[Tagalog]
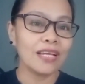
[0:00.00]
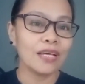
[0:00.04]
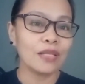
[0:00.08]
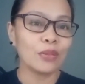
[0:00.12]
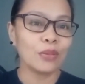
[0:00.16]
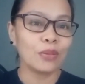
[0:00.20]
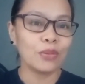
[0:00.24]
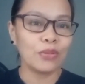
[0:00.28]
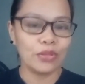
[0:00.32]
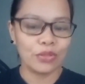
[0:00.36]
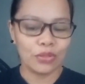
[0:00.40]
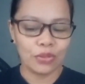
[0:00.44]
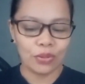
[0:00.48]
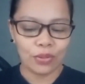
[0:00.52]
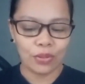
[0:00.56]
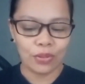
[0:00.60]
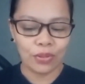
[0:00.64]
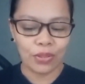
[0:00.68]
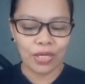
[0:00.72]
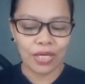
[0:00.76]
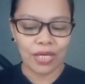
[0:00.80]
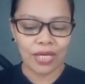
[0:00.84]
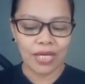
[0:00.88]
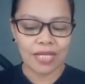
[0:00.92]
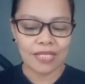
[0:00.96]
na
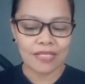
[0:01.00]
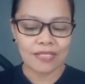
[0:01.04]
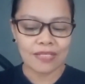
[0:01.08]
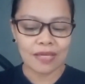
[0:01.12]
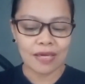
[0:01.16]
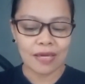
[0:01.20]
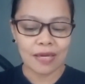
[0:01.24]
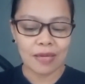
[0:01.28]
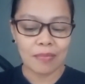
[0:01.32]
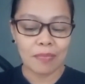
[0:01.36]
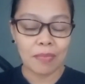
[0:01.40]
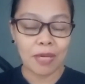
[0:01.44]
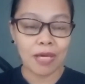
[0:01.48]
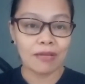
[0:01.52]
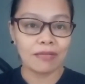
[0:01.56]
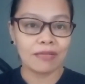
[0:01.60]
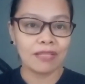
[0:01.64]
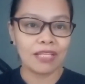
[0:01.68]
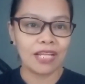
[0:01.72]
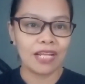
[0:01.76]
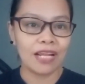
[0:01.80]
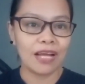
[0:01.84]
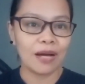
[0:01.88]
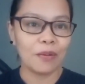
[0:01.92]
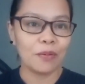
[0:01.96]
tuloy-tuloy kasi
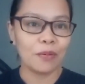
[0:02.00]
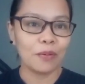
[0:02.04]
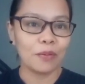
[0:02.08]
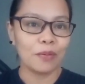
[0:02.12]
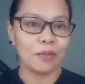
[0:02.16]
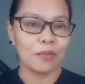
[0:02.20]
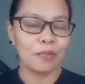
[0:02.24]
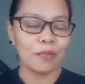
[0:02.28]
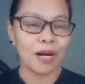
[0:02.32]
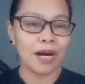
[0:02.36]
meron din akong